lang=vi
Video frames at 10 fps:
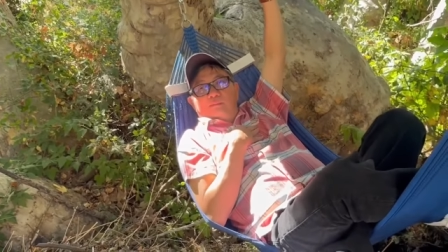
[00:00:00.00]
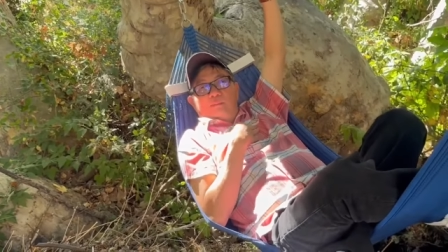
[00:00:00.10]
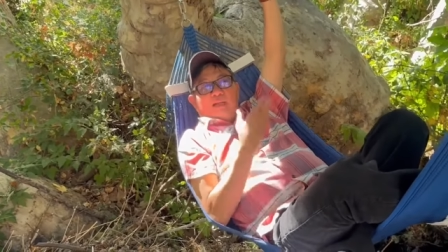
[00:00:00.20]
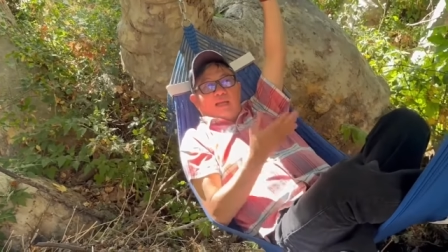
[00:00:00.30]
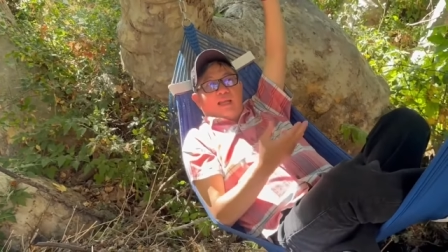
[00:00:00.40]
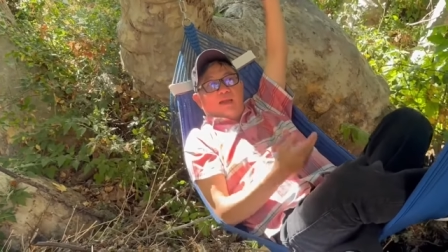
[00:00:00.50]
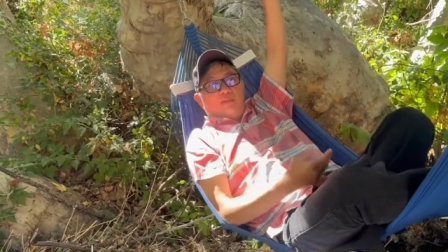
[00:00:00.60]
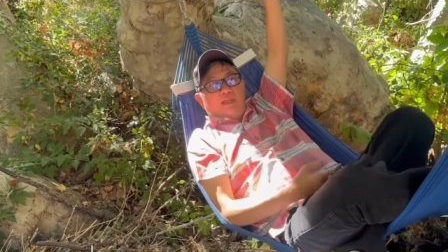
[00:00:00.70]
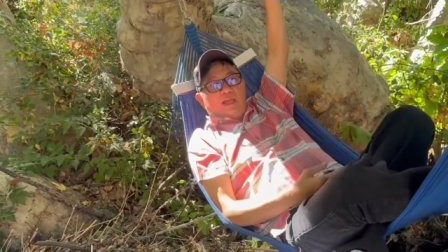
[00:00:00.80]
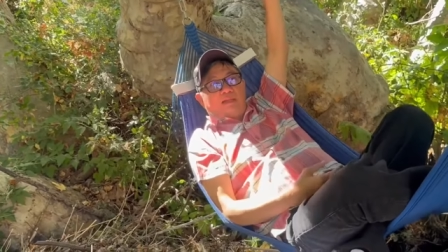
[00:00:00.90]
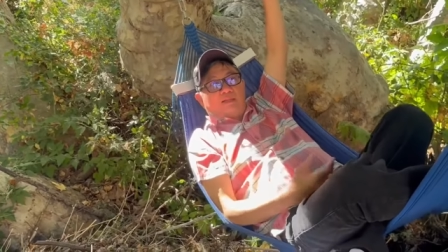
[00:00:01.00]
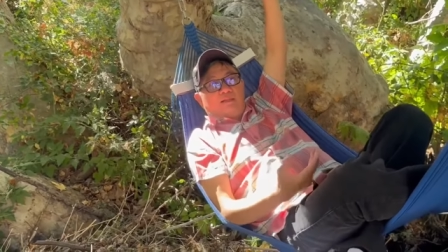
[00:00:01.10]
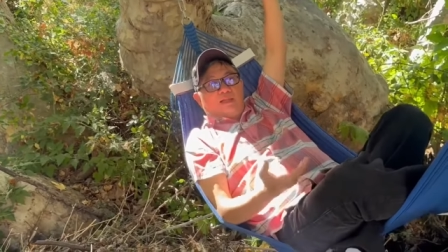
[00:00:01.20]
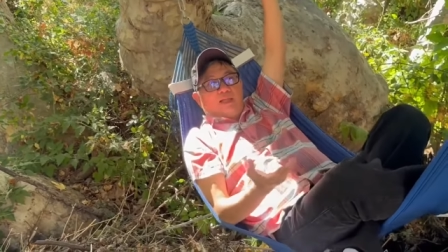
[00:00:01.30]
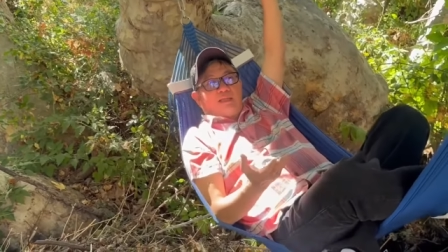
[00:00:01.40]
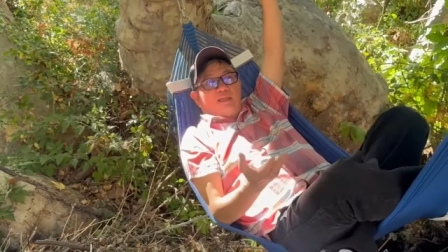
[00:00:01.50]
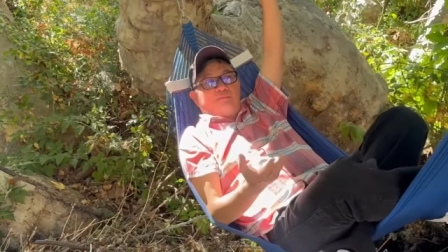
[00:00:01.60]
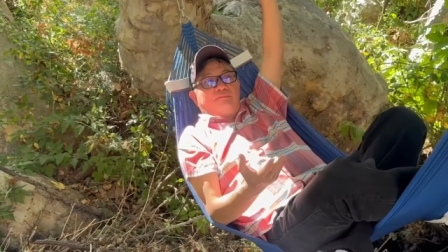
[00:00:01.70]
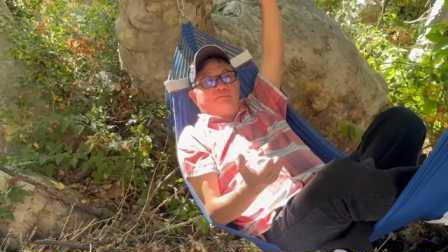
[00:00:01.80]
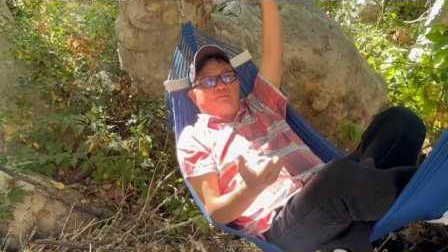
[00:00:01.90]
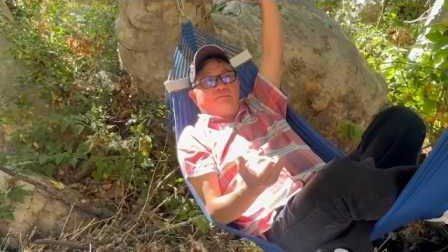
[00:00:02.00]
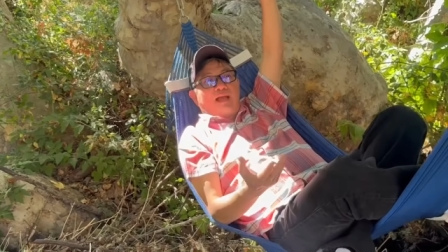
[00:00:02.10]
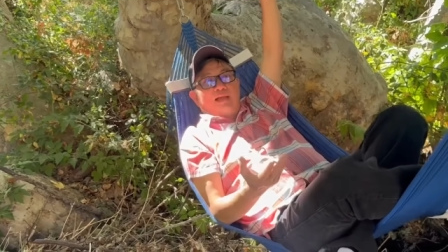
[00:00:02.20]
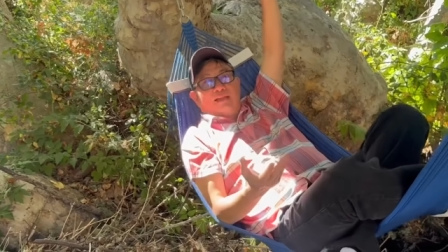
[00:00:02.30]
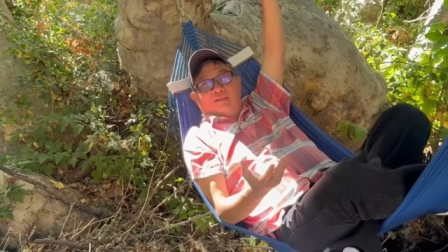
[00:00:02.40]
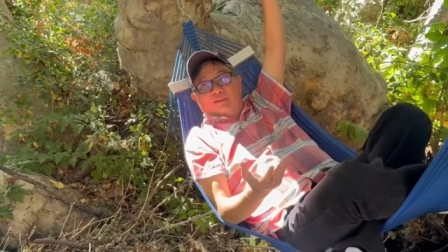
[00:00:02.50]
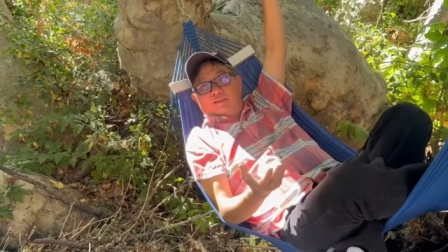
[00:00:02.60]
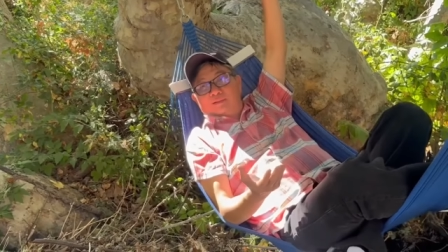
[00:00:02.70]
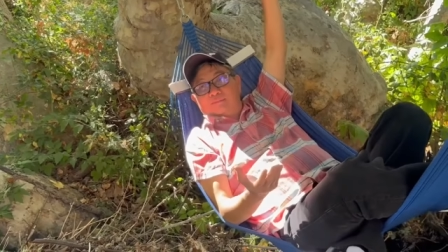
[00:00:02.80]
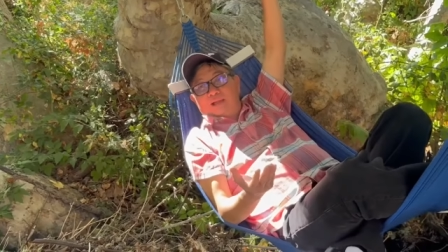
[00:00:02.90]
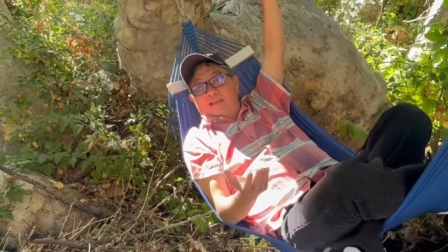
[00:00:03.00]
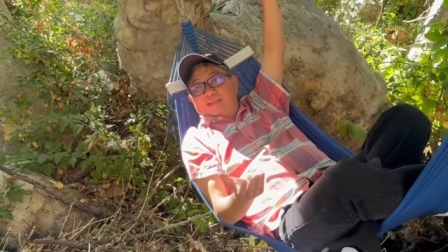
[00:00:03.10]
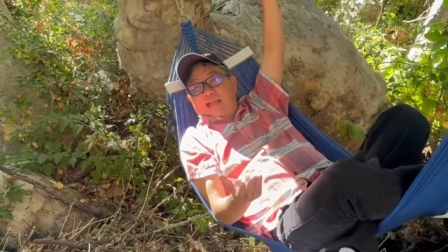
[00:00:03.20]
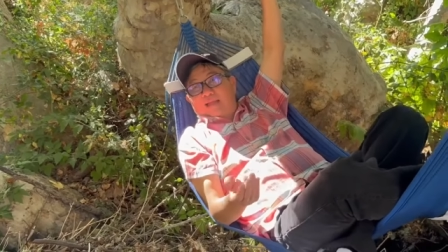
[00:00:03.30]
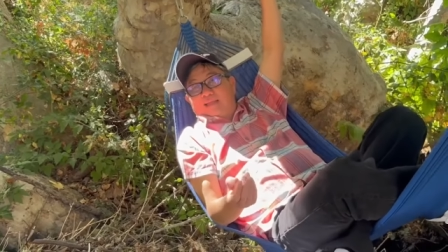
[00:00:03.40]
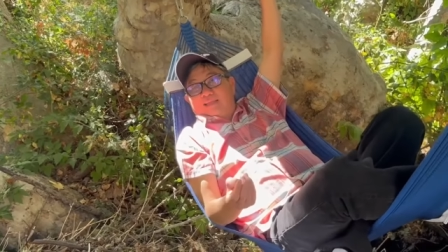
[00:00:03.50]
mà lại làm như vậy có nghĩa là gì phản phản thật.